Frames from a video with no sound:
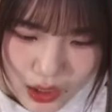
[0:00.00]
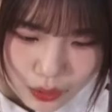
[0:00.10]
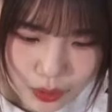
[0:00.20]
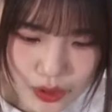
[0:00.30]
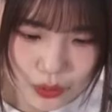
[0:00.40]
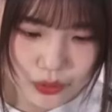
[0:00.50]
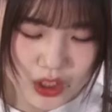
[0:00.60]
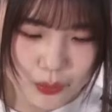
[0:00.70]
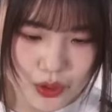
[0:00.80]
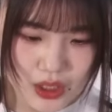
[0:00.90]
落ち込んだ
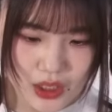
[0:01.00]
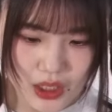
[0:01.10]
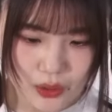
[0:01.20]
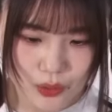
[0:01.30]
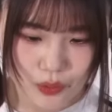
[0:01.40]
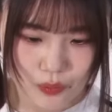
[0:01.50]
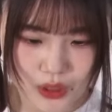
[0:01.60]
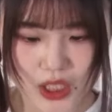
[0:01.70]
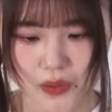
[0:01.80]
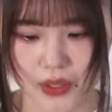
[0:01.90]
りもしたけれど
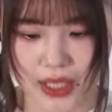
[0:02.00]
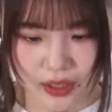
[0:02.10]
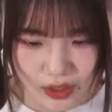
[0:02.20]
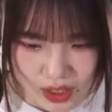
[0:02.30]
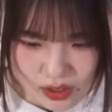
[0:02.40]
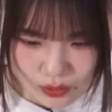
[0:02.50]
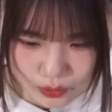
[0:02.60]
私は元気です